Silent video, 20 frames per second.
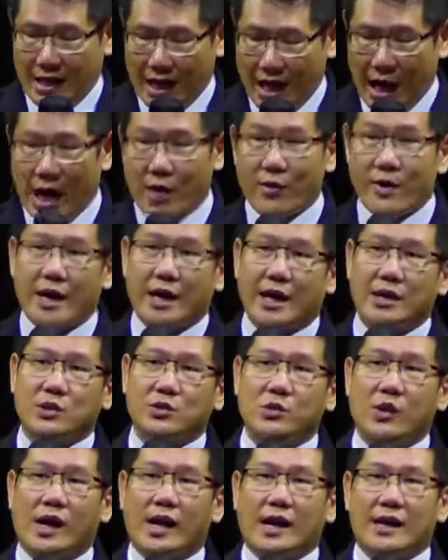Hawa yang
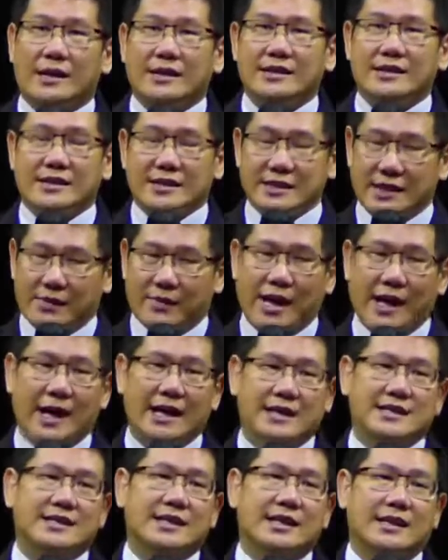kedua, dia
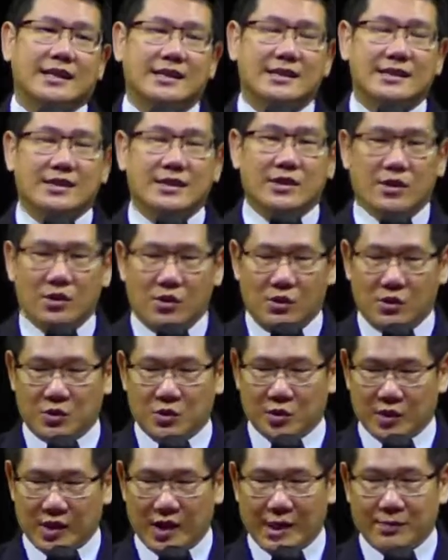berhasil
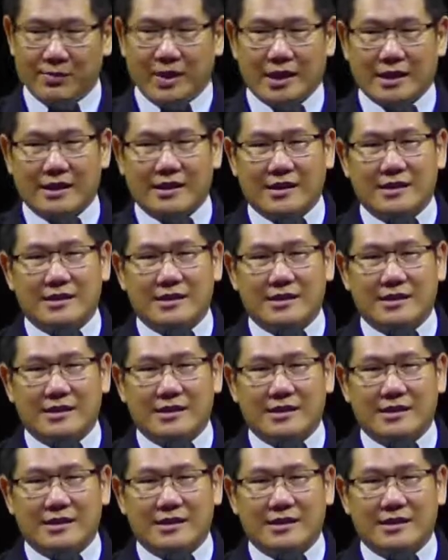untuk dapat